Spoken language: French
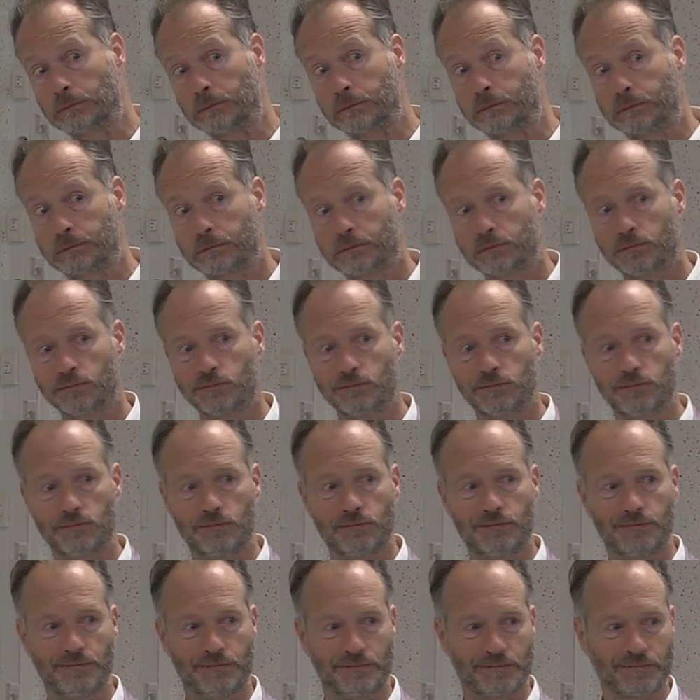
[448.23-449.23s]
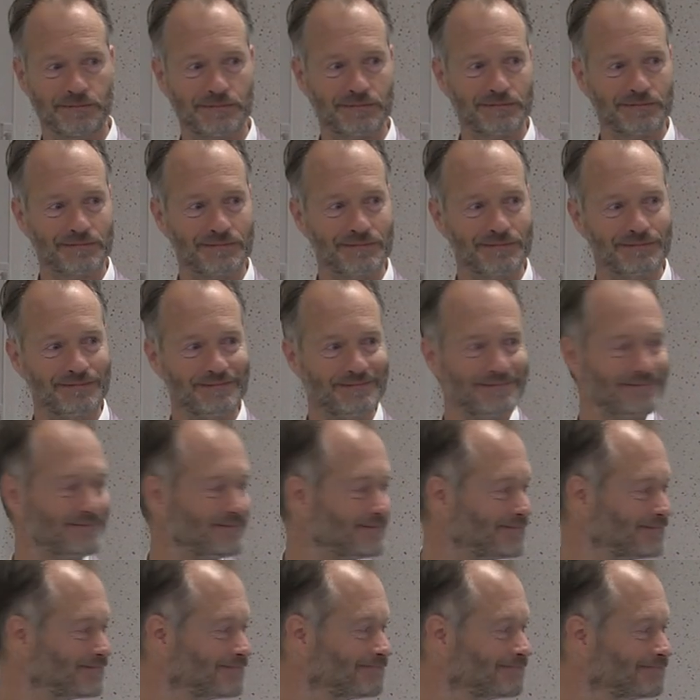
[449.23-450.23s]
C'est
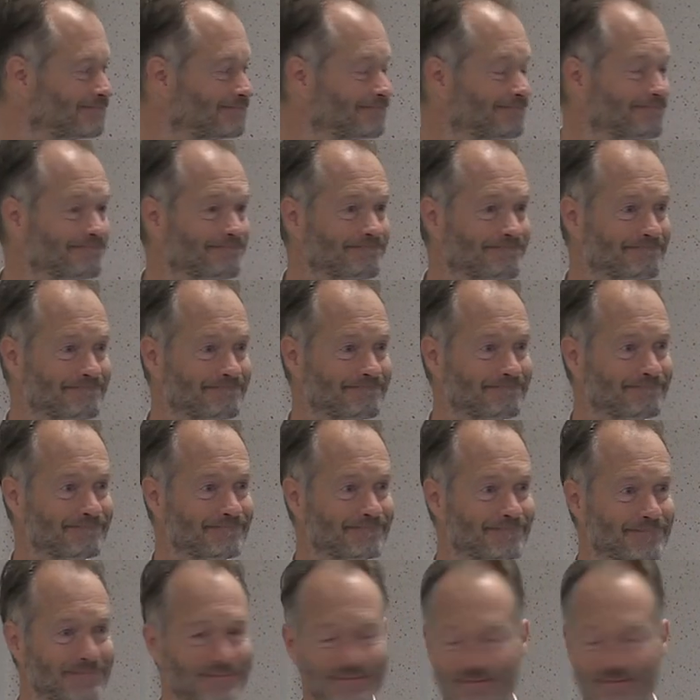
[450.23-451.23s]
fini, ça